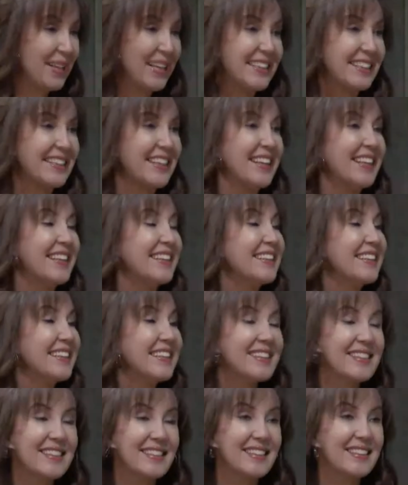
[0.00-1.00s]
derken
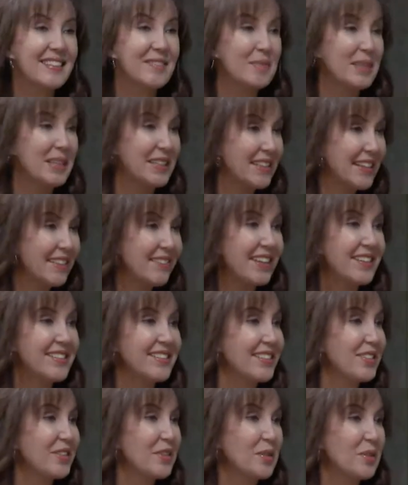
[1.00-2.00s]
nasıl bir
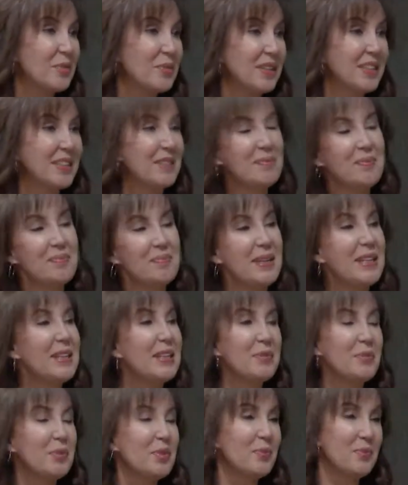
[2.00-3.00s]
yavaşlık açlık olmalı.
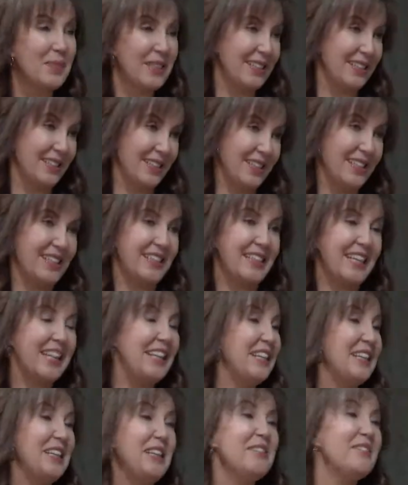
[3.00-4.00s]
Belki bunun bir e,
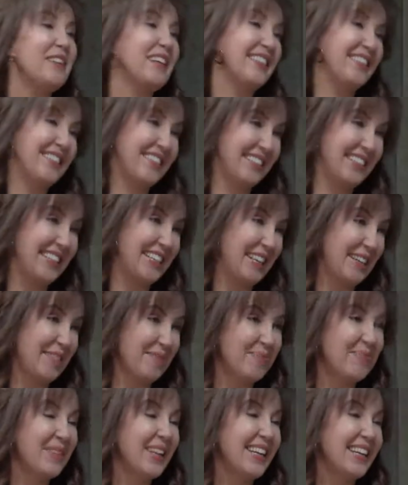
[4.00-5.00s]
geleneği vardır diyelim.